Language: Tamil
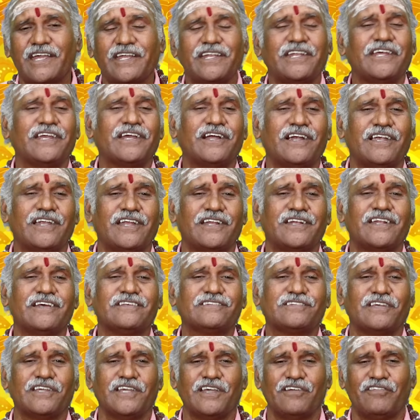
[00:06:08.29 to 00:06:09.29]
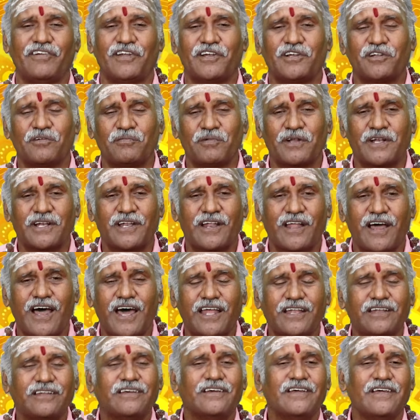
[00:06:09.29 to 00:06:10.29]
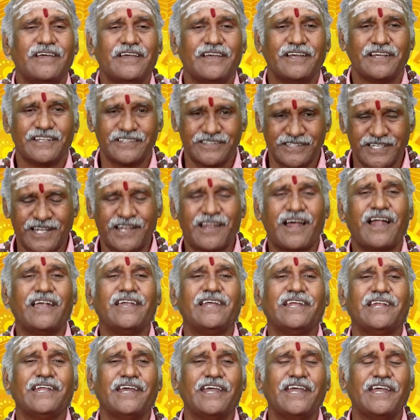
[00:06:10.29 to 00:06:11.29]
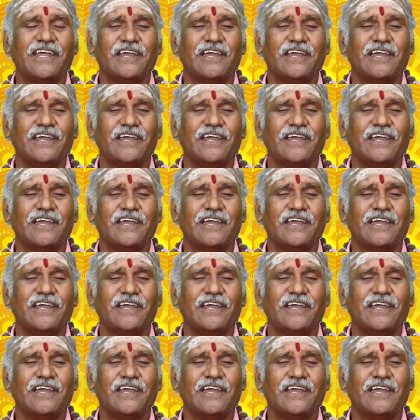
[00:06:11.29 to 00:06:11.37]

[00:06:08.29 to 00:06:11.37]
நீங்கள் என்ன செய்ய வேண்டும் என்றால் இந்த நாளிலே